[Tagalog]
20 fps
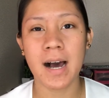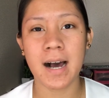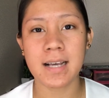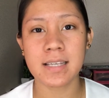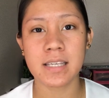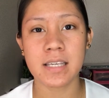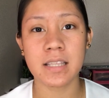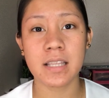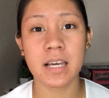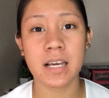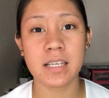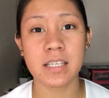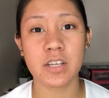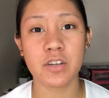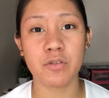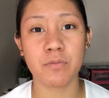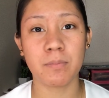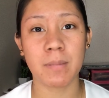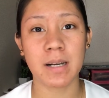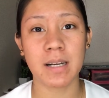Acidic
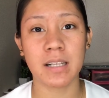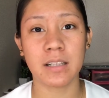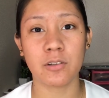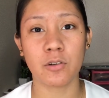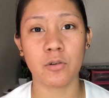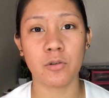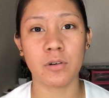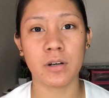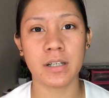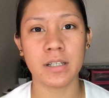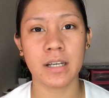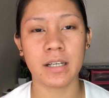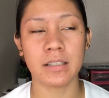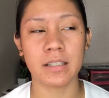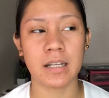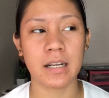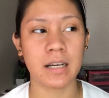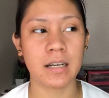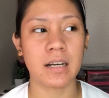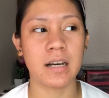kasi yung balat ko kaya
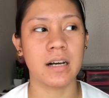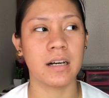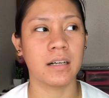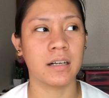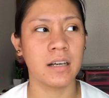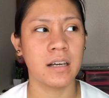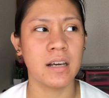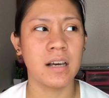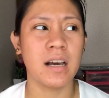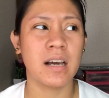talagang